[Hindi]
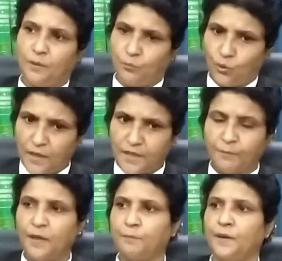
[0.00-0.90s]
पूरा
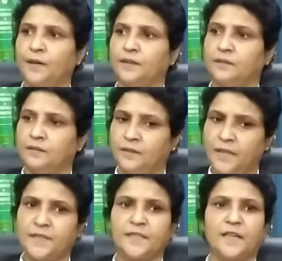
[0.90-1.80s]
समय अपना
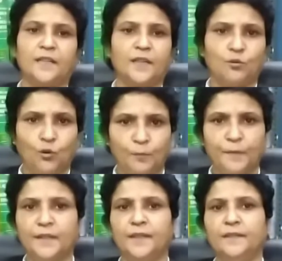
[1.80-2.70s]
दस से चार का कोर्ट
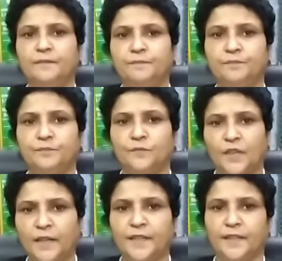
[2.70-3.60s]
में दें
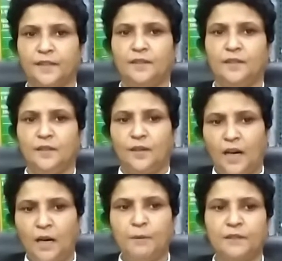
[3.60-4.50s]
ताकि
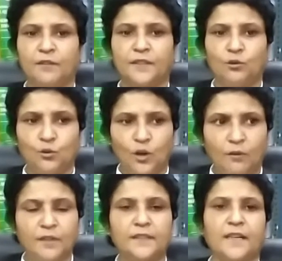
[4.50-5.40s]
आम अधिवक्ता उनको
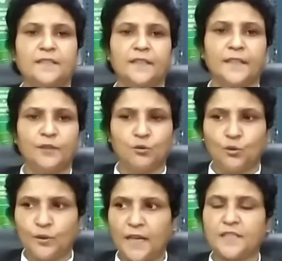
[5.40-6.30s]
अवगत करा सके कि
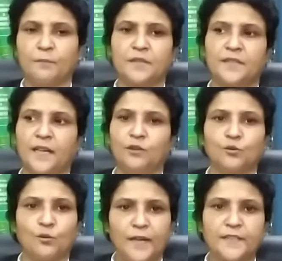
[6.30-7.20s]
उसको क्या समस्या है
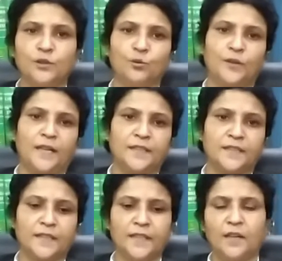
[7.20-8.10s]
उसको कैसे दूर किया जा
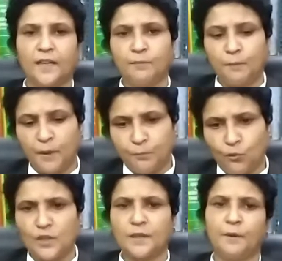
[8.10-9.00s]
सके अगर हम अपना
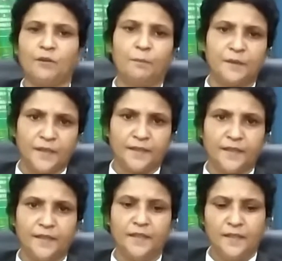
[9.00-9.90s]
पूरा समय वहाँ पे देते
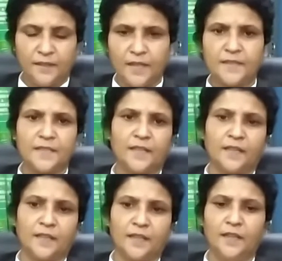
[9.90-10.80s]
हैं दस से चार
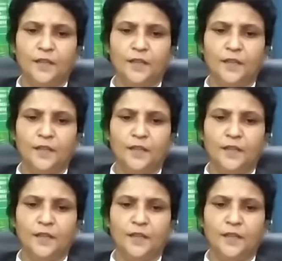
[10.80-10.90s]
का